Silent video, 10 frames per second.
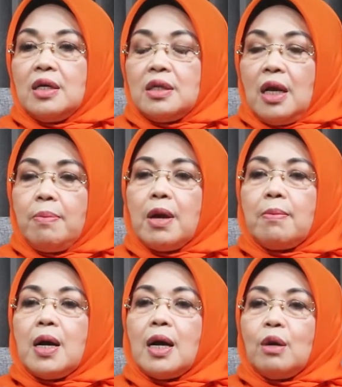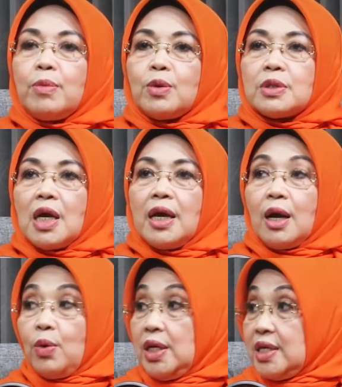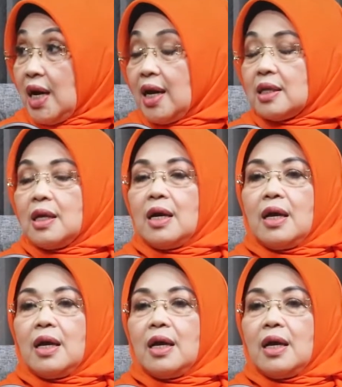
Jadi memang kalau menurut saya kalau di Jakarta